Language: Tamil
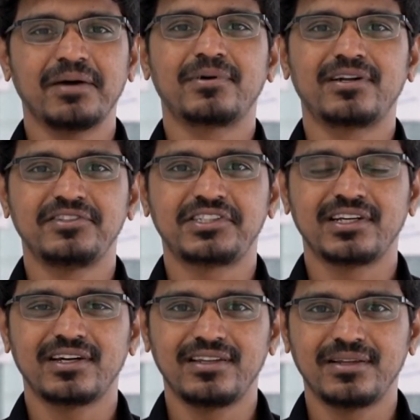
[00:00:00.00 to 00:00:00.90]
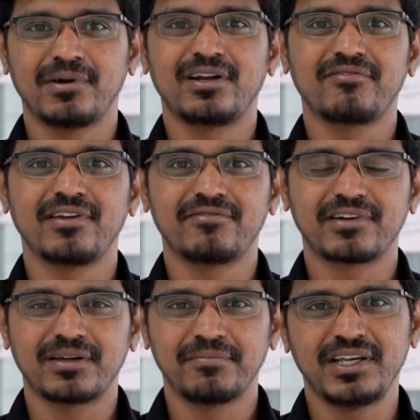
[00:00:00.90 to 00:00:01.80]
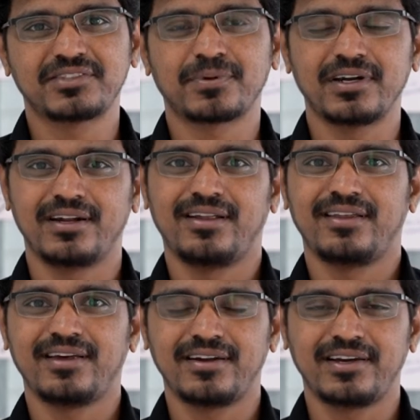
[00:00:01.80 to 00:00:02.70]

ஏகப்பட்ட விஷயங்கள் இந்த பட்டர்ஃப்ளை எஃபெக்டை பேஸ் பண்ணதாக